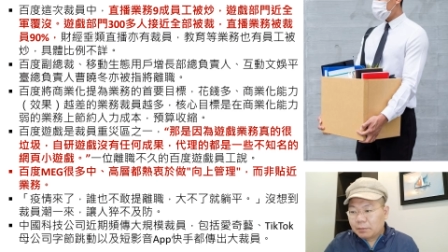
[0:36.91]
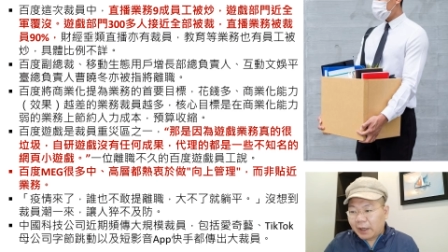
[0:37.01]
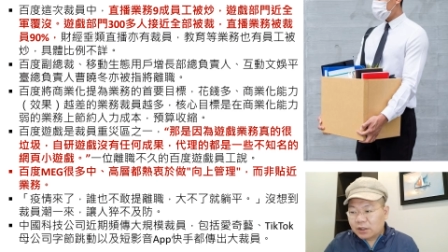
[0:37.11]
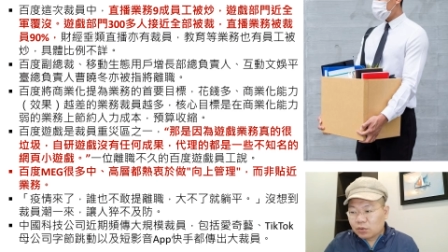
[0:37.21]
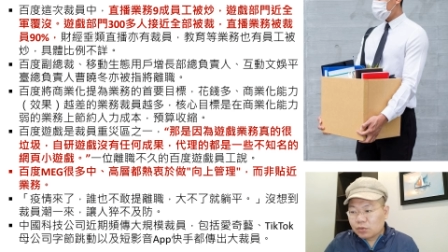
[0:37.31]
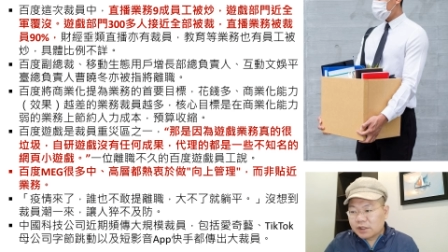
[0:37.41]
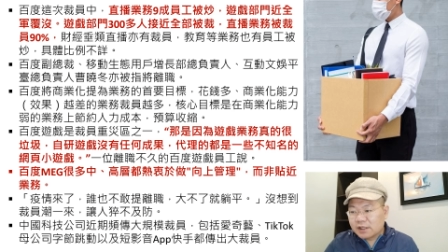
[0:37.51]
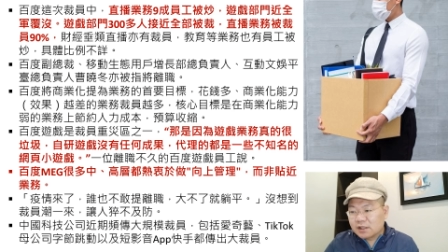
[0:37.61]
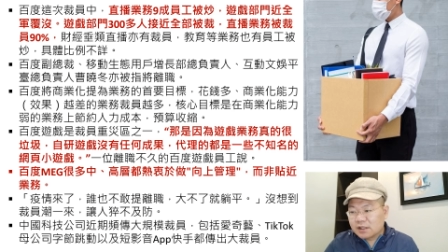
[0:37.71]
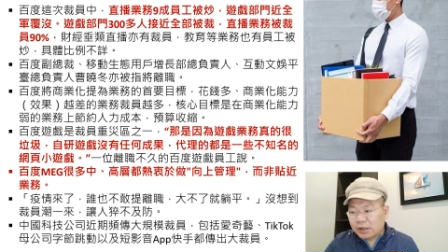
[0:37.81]
百度这
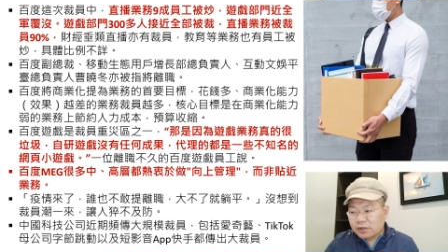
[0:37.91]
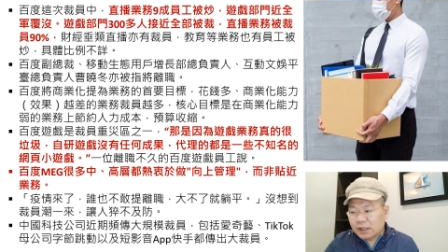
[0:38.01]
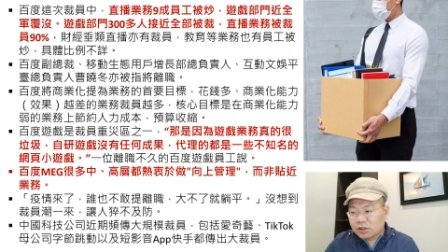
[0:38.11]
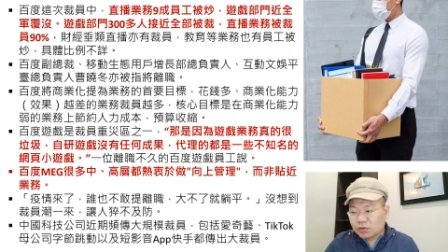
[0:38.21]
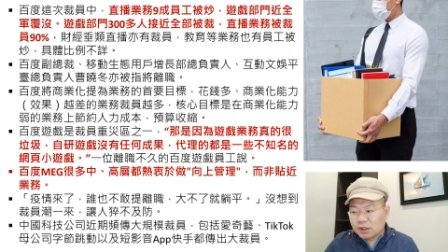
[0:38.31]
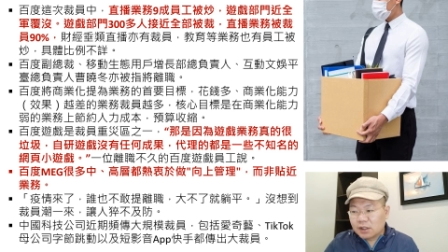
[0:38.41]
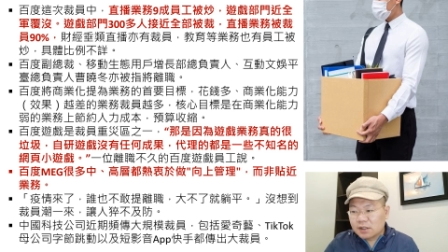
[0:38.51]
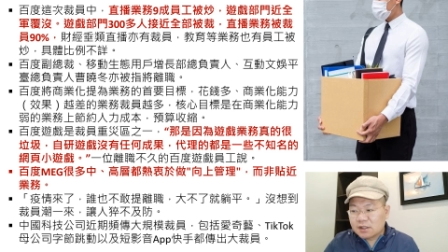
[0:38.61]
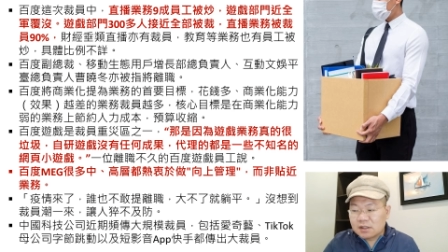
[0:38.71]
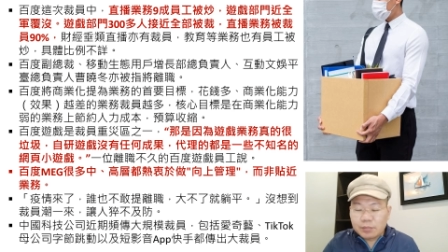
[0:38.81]
次裁员当中
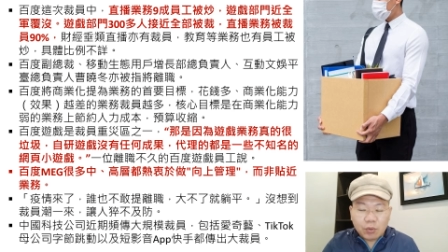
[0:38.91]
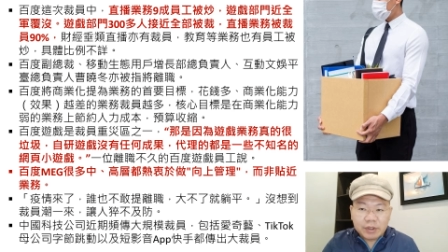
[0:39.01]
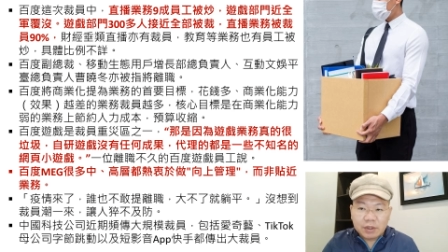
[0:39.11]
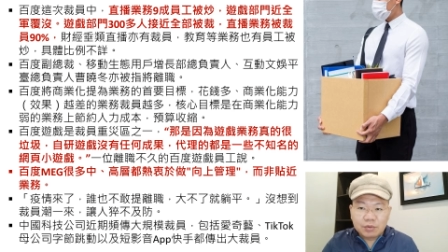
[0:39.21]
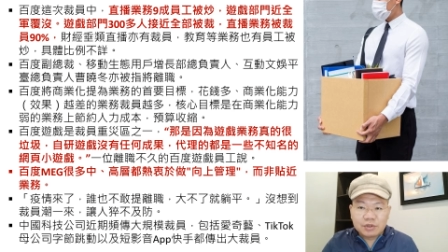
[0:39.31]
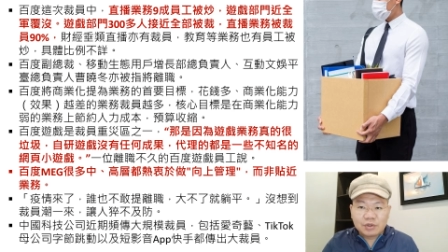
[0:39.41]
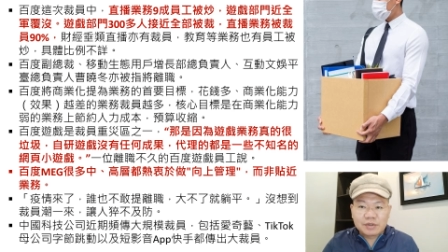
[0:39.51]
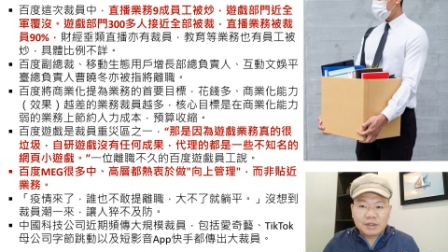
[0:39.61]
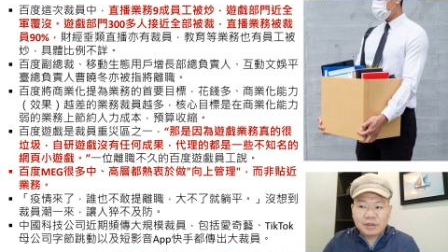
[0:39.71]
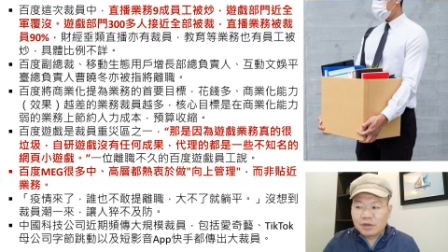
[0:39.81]
呢，直播业务九
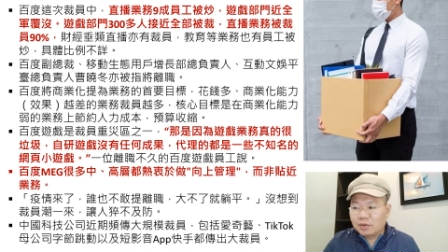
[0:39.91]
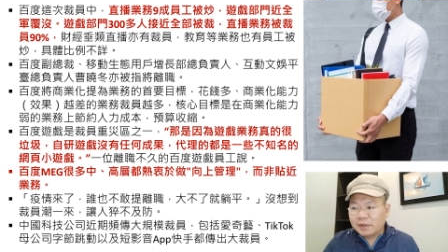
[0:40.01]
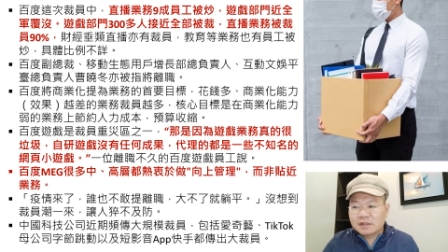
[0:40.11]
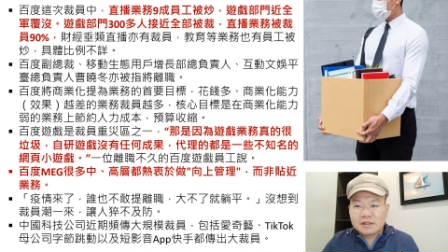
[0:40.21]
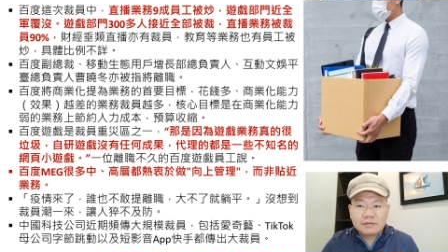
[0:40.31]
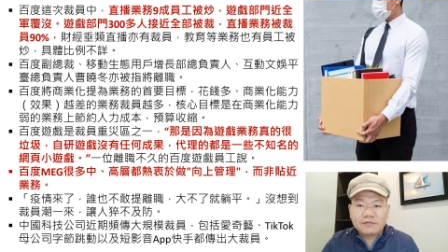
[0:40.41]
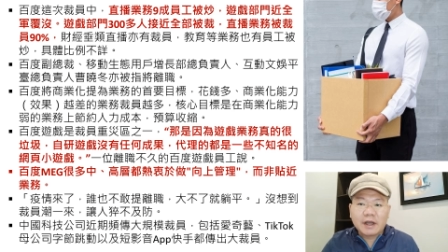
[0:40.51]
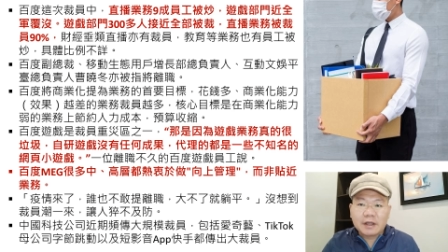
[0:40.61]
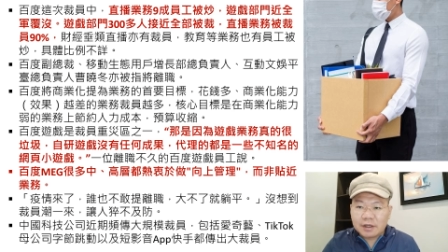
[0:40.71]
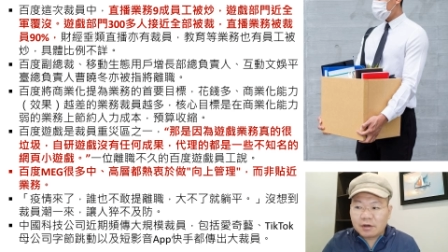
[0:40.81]
成员工被
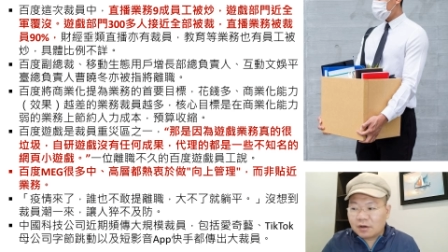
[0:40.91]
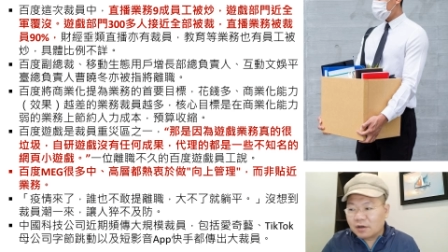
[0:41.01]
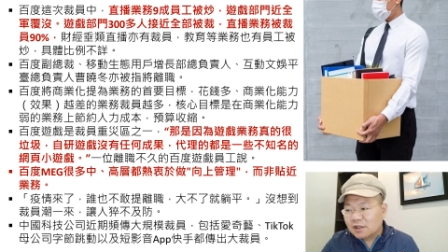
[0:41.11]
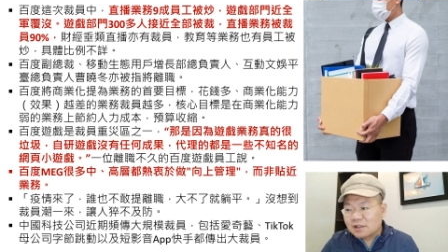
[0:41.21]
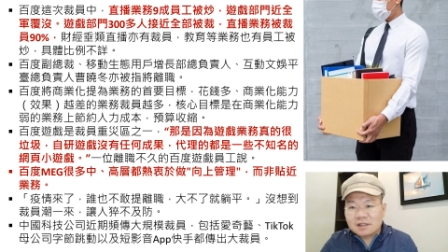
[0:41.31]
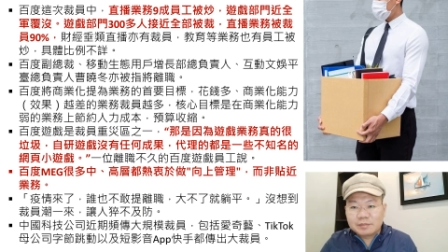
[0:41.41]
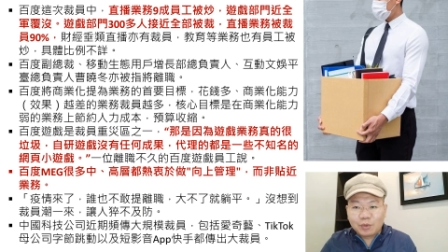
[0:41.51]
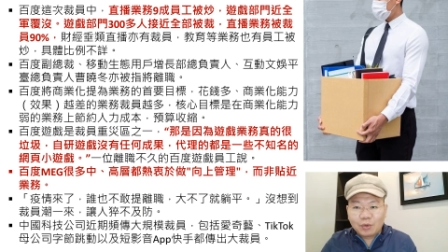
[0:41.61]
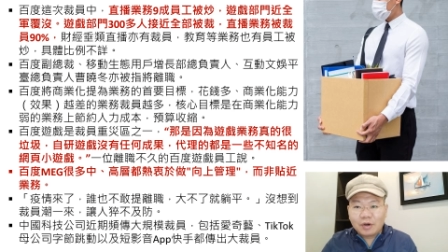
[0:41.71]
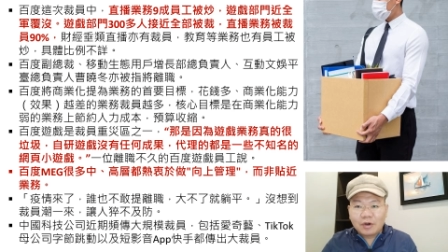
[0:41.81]
fire 掉啊，直
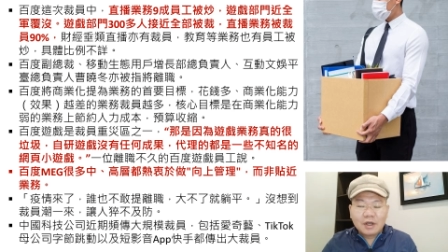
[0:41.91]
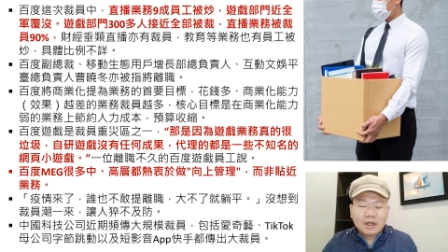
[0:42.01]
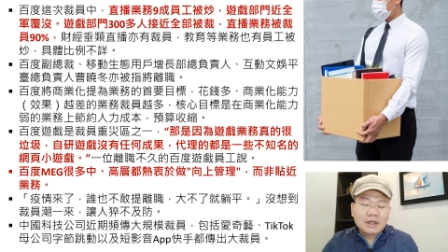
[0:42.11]
播哦，